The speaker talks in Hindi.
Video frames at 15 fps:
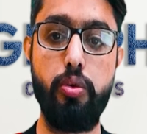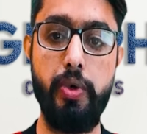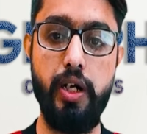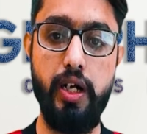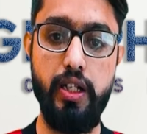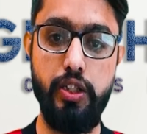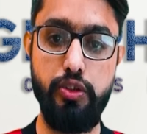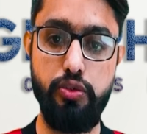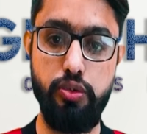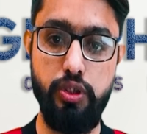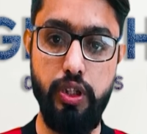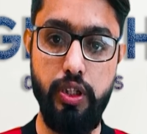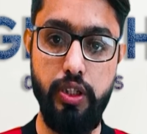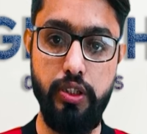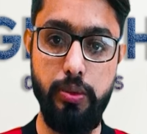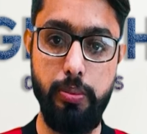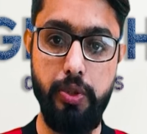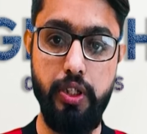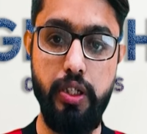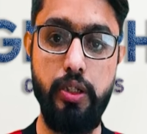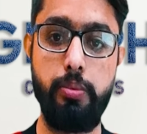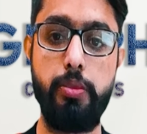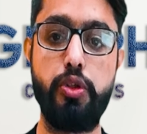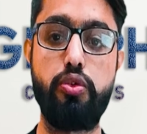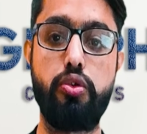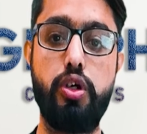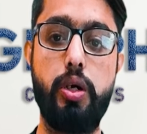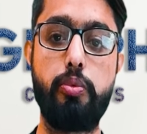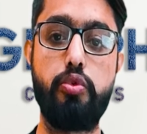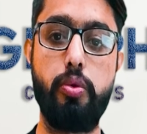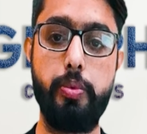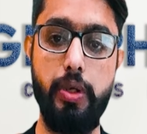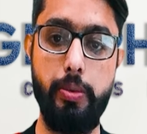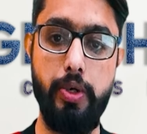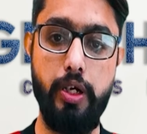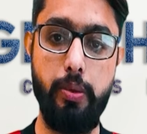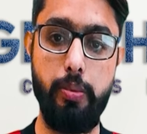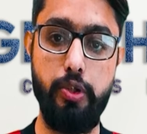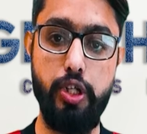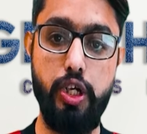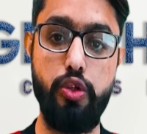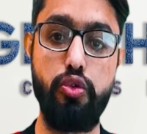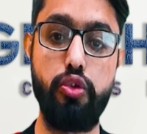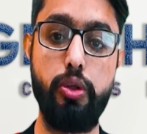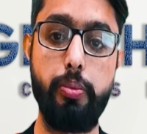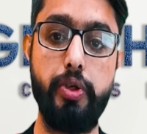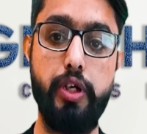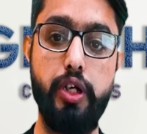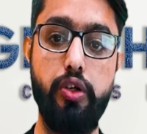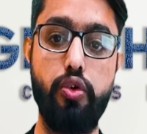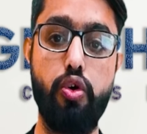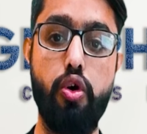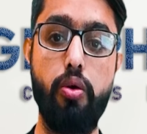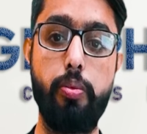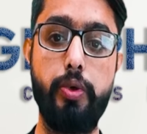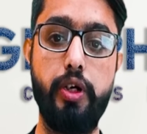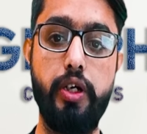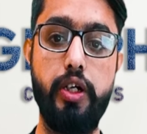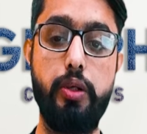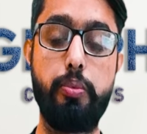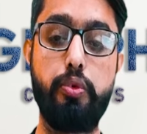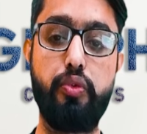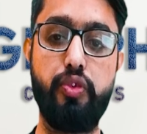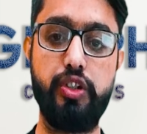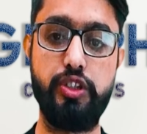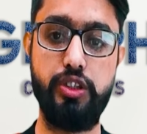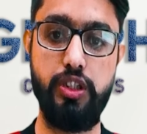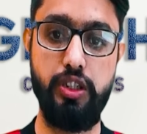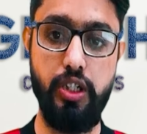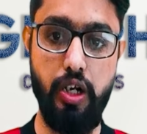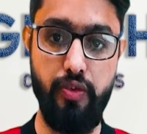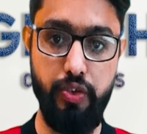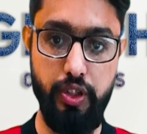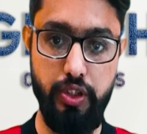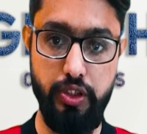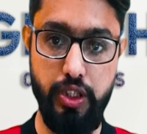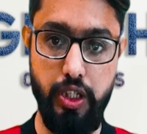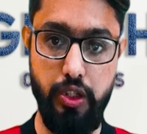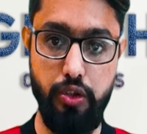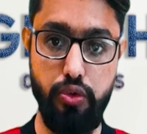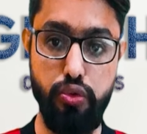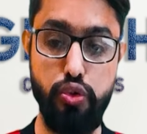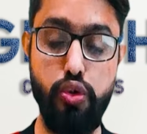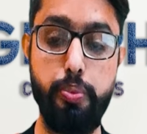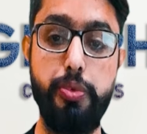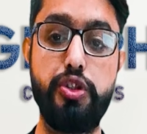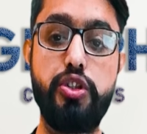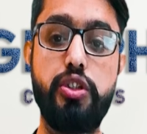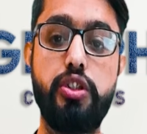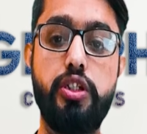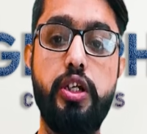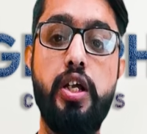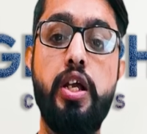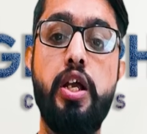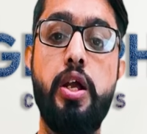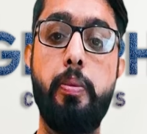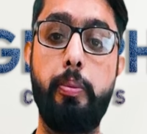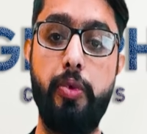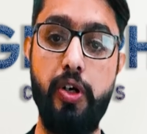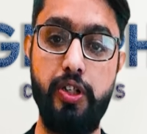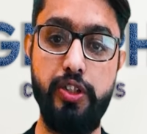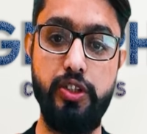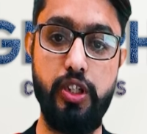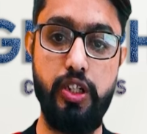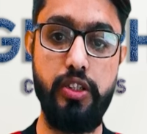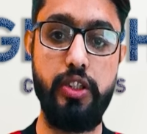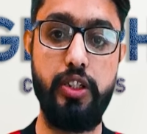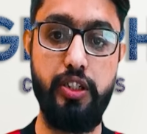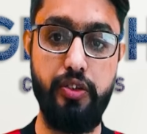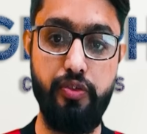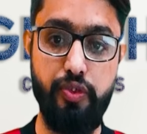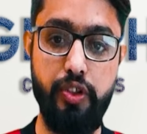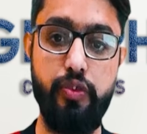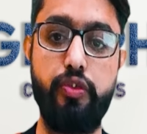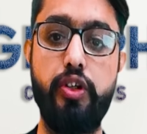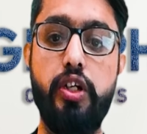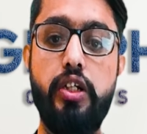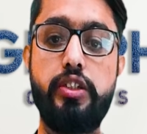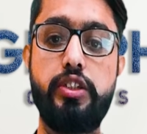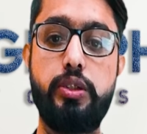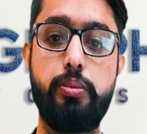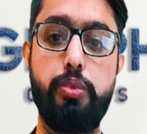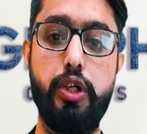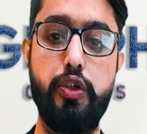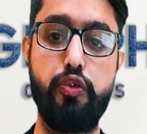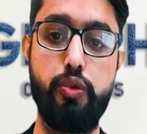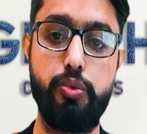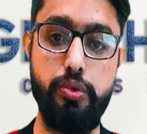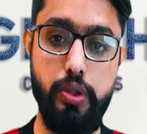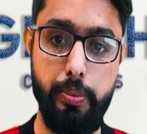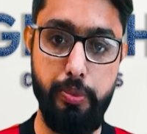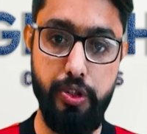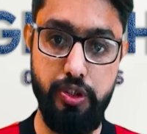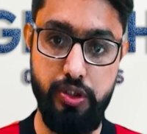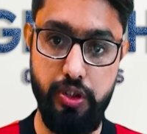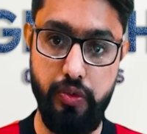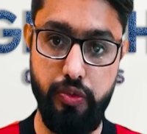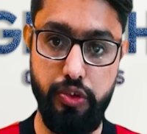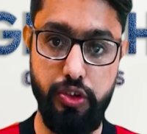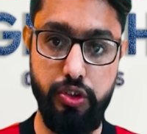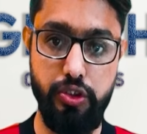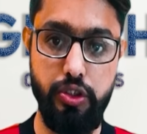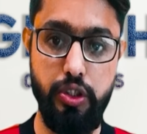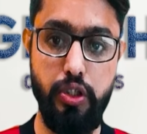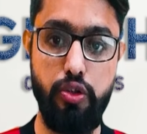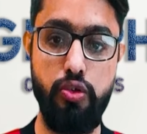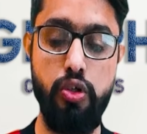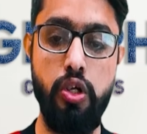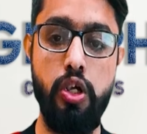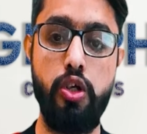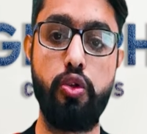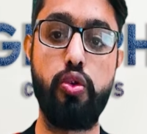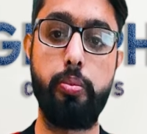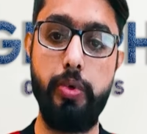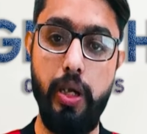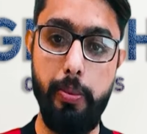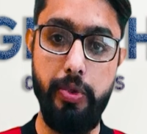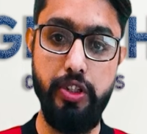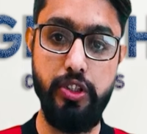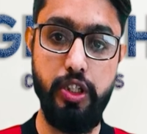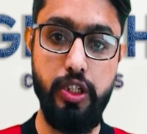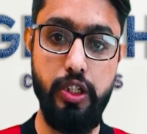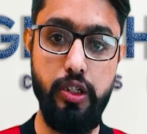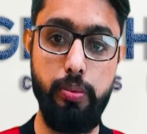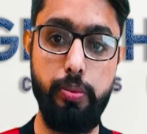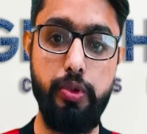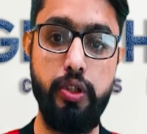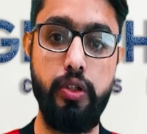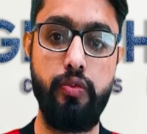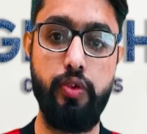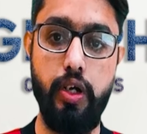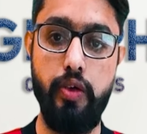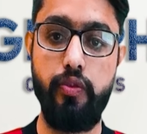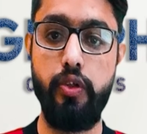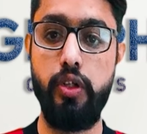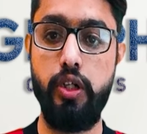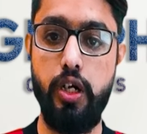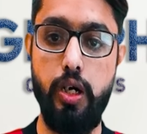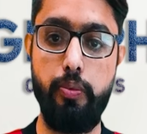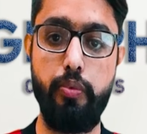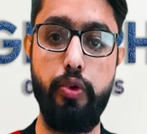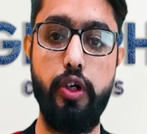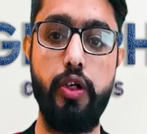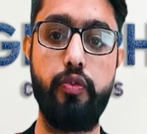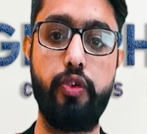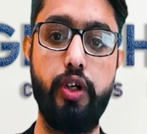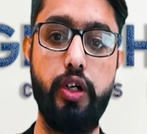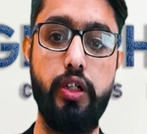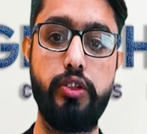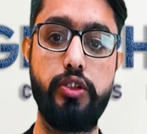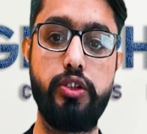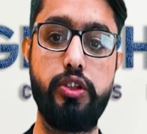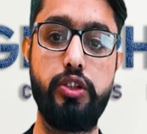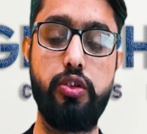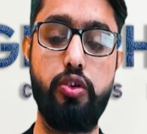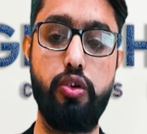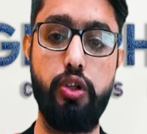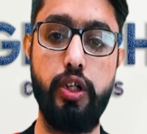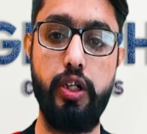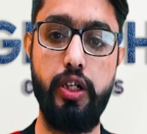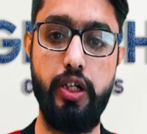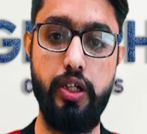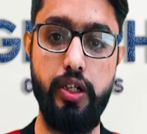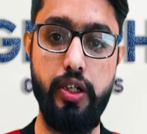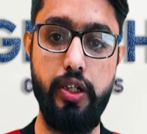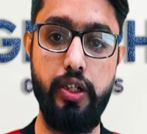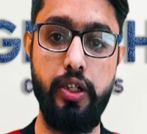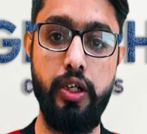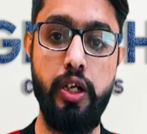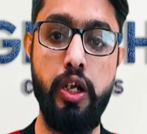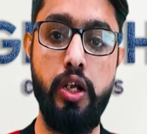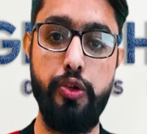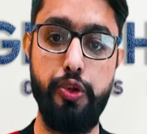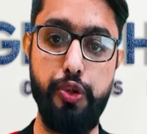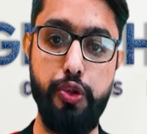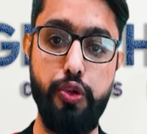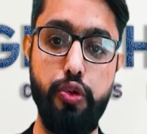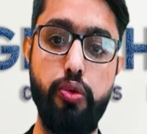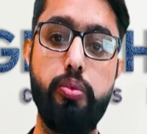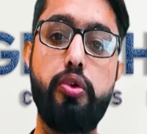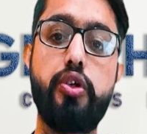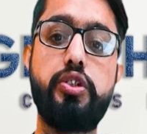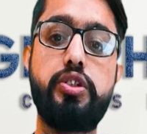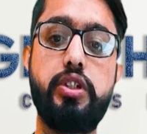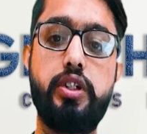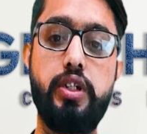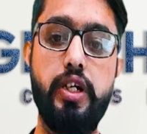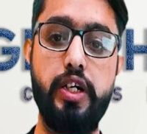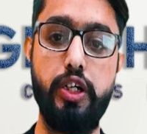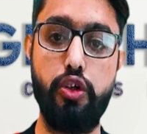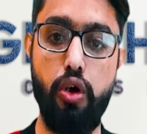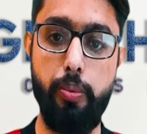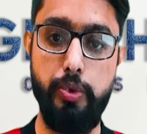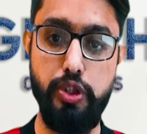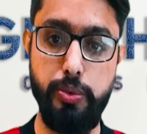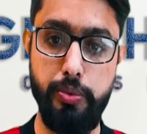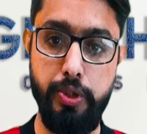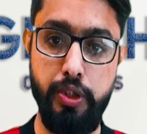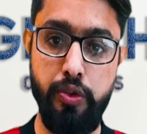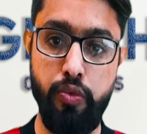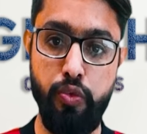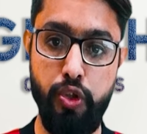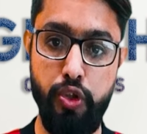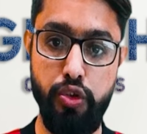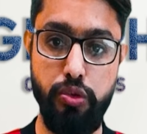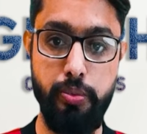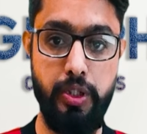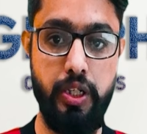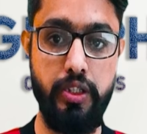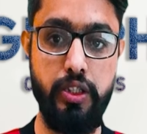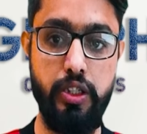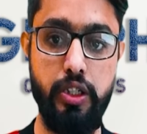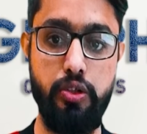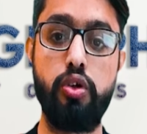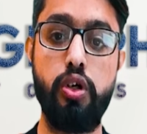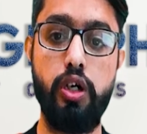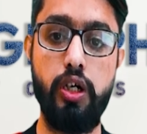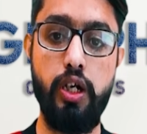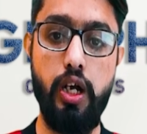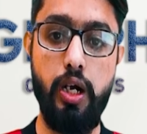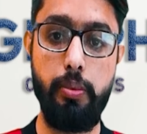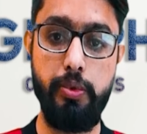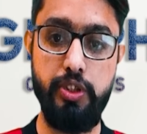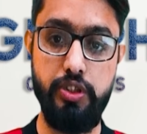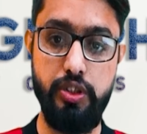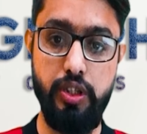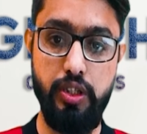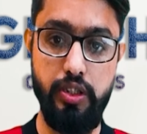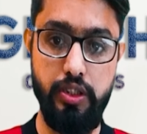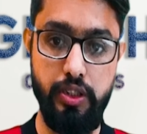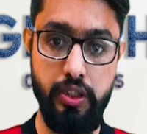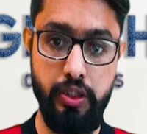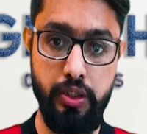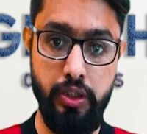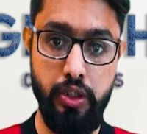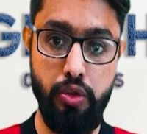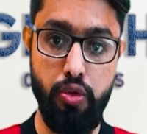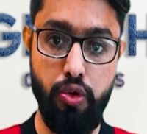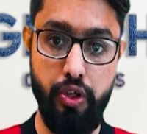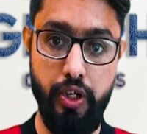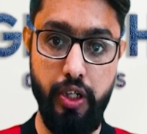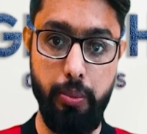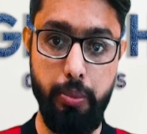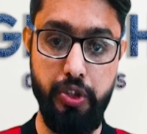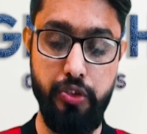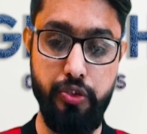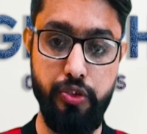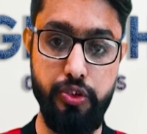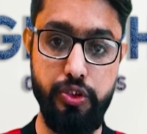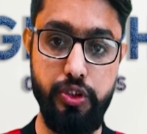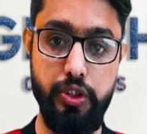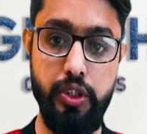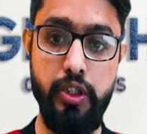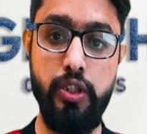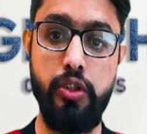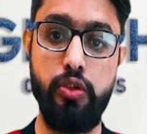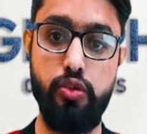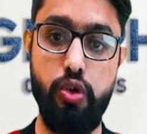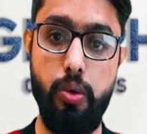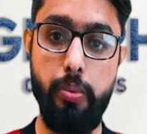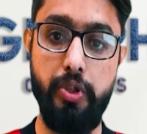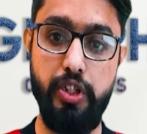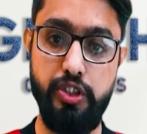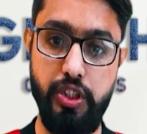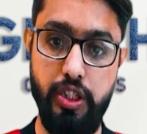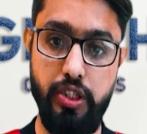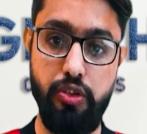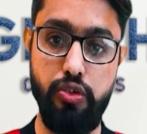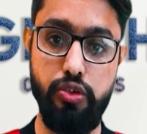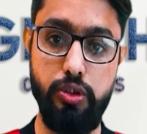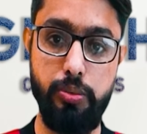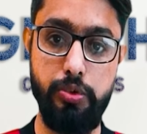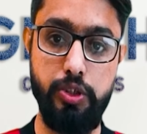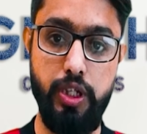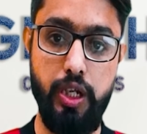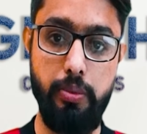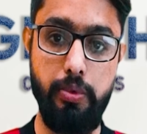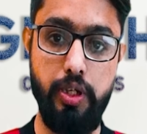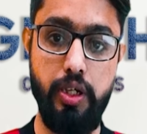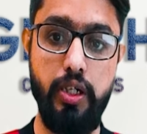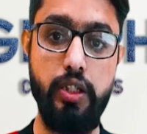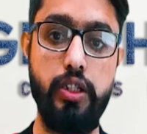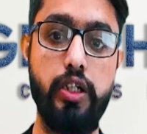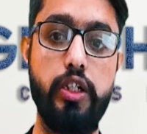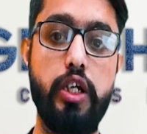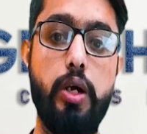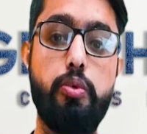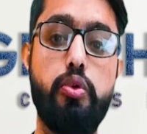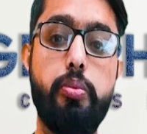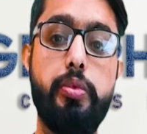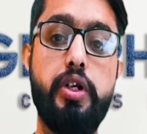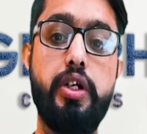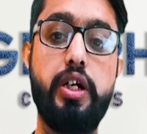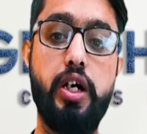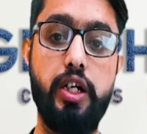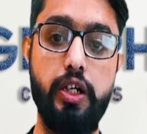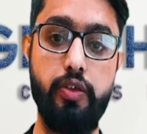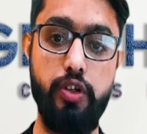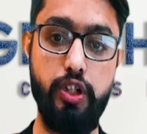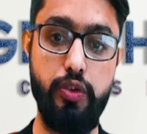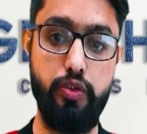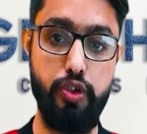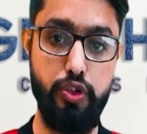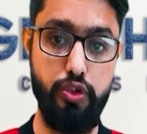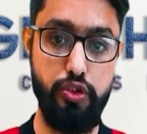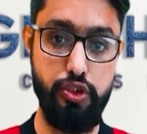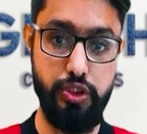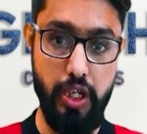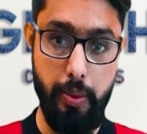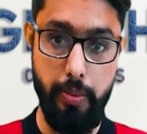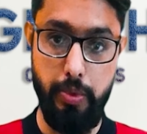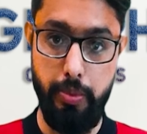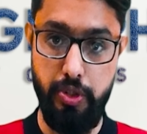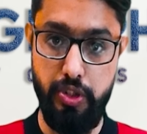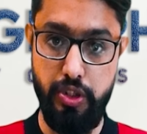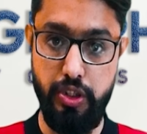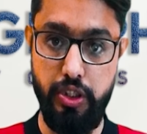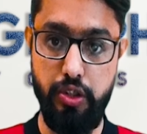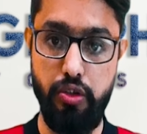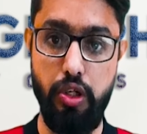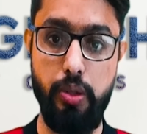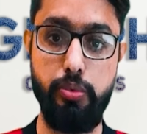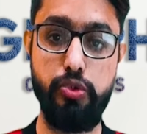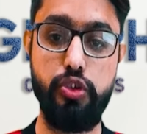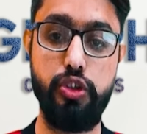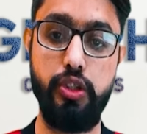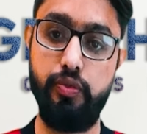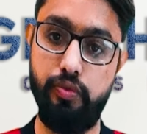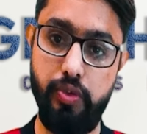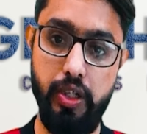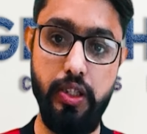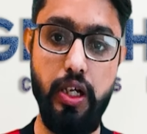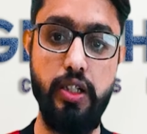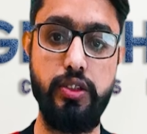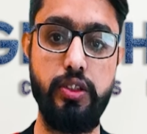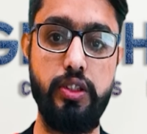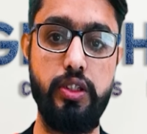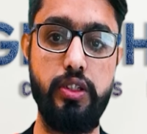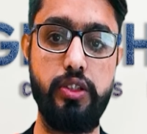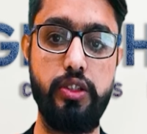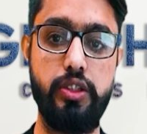को बाकायदा शुरू करने से पहले मैं थोड़ा आपको अपने बारे में बता दूं कि मैं एक टॉप रेटेड प्रोफेशनल ग्राफिक डिज़ाइनर हूं जो पिछले पाँच साल से डिफरेंट फ्रीलांसिंग प्लेटफॉर्म से अपनी सर्विसेज दे रहा हूं तो मैं अपने चैनल पे फाइबर अपवर्क फ्रीलांसिंग ऑनलाइन अर्निंग यूट्यूब और इससे रिलेटेड टॉपिक्स पे वीडियोज़ बनाता तो अगर आप इस तरह के कंटेंट में इंटरेस्टेड हैं तो आप मेरे चैनल को सब्सक्राइब कर लें ताकि आपको मेरी आने वाली वीडियोस टाइमली मिल सकें और आप उनसे फ़ायदा हासिल कर